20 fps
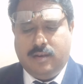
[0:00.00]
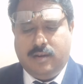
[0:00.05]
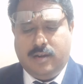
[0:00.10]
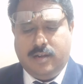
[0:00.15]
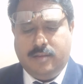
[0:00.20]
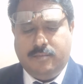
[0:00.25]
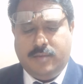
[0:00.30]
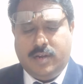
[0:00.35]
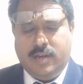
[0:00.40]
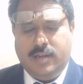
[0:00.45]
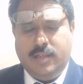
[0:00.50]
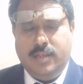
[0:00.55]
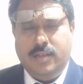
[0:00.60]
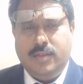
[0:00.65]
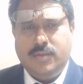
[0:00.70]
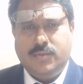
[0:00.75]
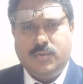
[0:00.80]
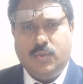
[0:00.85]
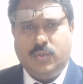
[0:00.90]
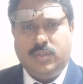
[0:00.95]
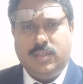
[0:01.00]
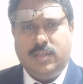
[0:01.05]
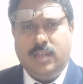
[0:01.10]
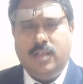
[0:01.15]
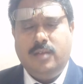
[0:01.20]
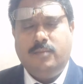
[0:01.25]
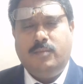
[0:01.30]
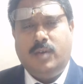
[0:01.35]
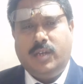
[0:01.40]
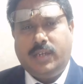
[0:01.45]
அடமான
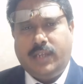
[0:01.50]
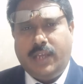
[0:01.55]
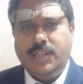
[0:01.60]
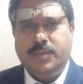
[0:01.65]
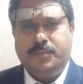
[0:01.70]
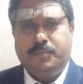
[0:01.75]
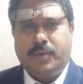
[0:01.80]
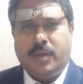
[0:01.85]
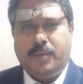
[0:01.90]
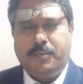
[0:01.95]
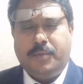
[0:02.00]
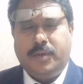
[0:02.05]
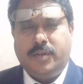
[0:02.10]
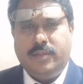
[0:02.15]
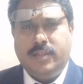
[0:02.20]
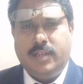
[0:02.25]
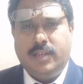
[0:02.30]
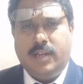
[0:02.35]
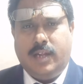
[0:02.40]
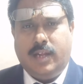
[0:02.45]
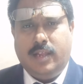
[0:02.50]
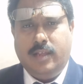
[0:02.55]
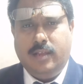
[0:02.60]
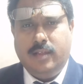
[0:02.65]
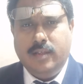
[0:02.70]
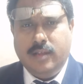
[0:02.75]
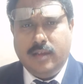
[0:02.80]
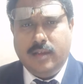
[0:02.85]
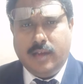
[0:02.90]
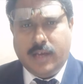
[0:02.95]
சொத்துனா மார்க்கேஜ் ப்ராப்பர்ட்டி வந்து என்னென்னா
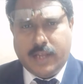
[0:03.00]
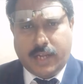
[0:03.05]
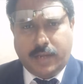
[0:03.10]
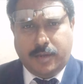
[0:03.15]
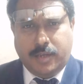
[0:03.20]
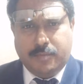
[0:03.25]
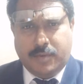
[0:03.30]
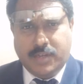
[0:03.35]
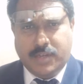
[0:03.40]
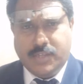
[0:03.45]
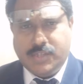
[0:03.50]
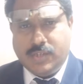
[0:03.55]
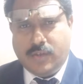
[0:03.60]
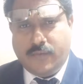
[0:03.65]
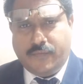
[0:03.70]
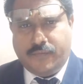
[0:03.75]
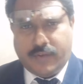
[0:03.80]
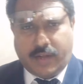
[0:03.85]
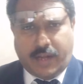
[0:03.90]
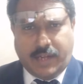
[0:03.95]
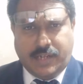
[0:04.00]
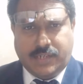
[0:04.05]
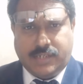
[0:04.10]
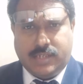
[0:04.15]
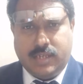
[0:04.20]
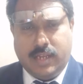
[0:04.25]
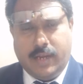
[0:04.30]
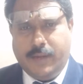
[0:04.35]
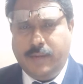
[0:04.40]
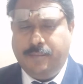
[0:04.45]
அரேஞ்ச்மெண்ட்ஸ் ஆஃப்
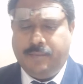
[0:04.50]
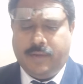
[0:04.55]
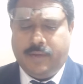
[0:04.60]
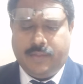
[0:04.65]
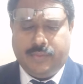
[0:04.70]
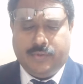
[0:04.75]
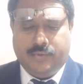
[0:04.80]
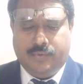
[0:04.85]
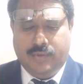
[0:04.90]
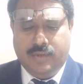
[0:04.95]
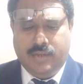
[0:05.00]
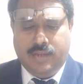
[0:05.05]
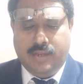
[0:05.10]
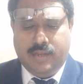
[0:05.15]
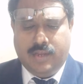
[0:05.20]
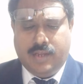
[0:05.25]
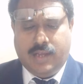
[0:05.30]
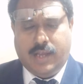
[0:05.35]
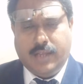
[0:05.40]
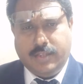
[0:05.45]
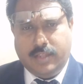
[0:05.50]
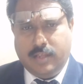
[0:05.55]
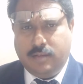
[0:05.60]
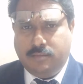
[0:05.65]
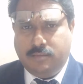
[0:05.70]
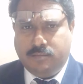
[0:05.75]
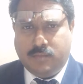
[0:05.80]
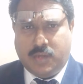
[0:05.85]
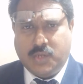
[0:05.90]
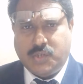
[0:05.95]
ரைட்ஸ் அப்படின்னு பார்த்தோம்
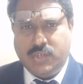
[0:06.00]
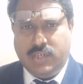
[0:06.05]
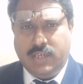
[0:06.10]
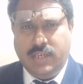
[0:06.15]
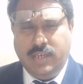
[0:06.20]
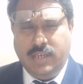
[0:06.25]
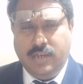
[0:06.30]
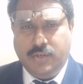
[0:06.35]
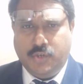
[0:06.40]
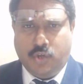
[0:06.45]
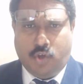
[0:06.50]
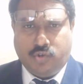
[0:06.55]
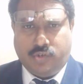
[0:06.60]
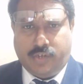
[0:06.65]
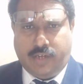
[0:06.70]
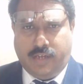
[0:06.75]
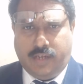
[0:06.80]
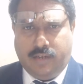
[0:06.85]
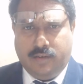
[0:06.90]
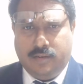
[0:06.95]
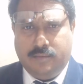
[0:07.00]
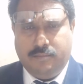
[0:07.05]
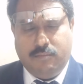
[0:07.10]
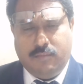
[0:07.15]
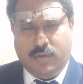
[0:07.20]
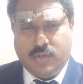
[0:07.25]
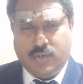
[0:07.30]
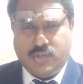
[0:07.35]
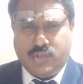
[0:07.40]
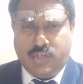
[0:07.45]
அதுதான் மார்ஷலிங் டாக்ட்ரின்
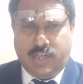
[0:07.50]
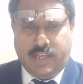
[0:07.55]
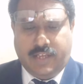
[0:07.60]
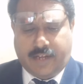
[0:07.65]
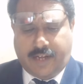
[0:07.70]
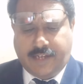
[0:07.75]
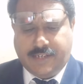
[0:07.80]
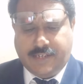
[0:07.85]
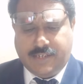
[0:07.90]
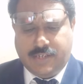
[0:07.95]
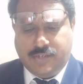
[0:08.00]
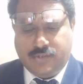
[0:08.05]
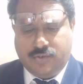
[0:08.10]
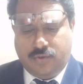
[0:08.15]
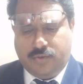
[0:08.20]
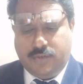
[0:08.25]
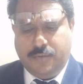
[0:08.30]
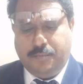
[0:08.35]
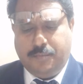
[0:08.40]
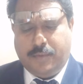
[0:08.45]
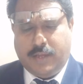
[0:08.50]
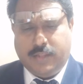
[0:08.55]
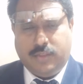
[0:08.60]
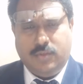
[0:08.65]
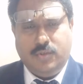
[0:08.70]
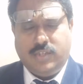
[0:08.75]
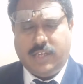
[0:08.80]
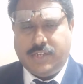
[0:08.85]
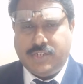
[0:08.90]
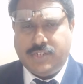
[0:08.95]
மார்ஷலிங் ரைட்ஸ்ன்னு சொல்லிட்டு
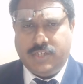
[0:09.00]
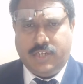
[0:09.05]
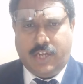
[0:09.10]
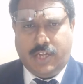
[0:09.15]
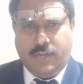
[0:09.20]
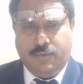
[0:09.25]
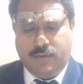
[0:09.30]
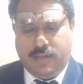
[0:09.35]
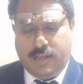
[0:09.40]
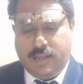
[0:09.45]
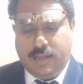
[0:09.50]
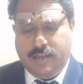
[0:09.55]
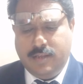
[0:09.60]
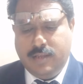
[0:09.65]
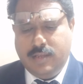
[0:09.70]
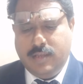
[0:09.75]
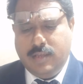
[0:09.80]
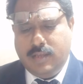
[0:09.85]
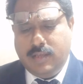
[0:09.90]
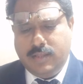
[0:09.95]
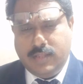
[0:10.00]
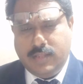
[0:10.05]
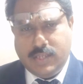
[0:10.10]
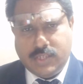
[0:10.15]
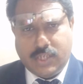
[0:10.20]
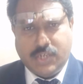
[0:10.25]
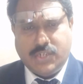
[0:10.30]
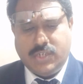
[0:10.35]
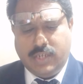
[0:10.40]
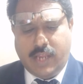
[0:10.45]
பார்த்தோம் செக்ஷன் எயிட்டி ஒனில் இந்த
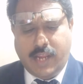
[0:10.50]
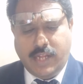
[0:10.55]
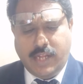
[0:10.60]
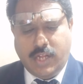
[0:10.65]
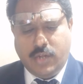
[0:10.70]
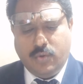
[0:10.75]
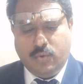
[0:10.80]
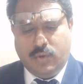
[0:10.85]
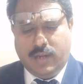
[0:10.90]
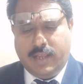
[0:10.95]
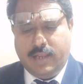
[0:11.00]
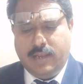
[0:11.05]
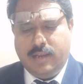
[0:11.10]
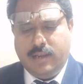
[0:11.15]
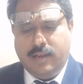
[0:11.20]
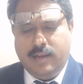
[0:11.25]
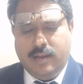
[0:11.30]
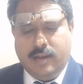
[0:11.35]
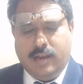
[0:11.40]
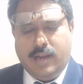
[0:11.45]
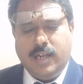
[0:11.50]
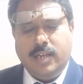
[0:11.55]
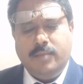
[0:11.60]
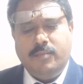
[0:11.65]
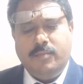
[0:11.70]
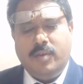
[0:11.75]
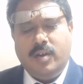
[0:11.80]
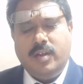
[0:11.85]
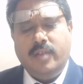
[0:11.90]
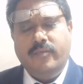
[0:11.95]
செக்ஷன் எயிட்டி டூவில்
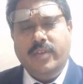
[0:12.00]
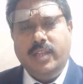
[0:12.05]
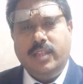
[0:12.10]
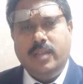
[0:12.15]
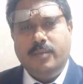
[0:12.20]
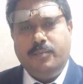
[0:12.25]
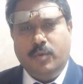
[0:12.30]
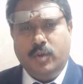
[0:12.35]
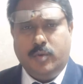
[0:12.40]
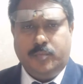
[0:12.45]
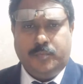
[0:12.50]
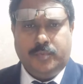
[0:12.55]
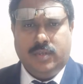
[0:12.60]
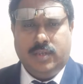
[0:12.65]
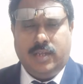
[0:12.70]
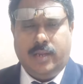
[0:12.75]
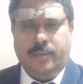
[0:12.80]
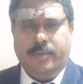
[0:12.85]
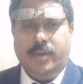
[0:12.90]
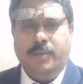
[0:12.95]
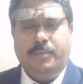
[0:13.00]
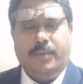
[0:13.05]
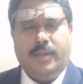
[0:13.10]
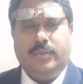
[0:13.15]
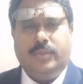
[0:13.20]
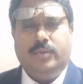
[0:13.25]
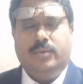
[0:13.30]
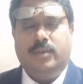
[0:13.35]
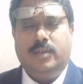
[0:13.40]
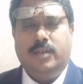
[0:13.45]
அடமான விகித பொறுப்பு அப்படின்னு
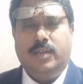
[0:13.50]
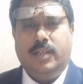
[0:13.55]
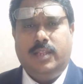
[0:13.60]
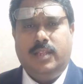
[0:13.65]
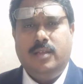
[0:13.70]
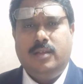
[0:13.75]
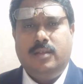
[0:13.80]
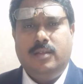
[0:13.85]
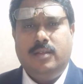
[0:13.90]
பார்த்தோம் என்னது